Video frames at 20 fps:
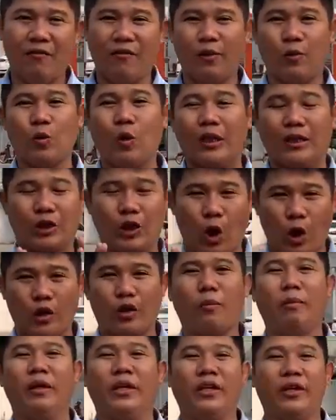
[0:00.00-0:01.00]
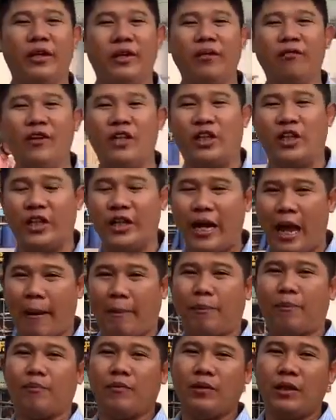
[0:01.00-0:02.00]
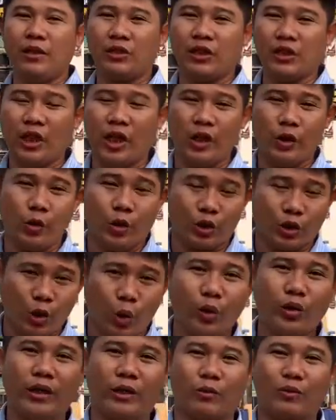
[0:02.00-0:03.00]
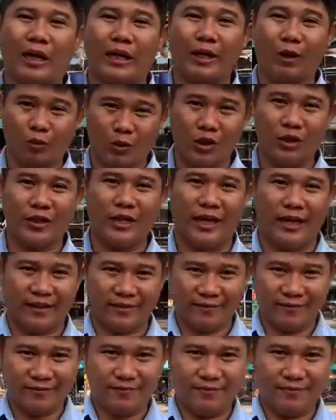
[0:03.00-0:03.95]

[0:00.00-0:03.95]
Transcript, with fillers: và chúng ta chọn cho mình những vị trí đẹp xin lợi nhuận tốt để chúng ta đầu tư nha.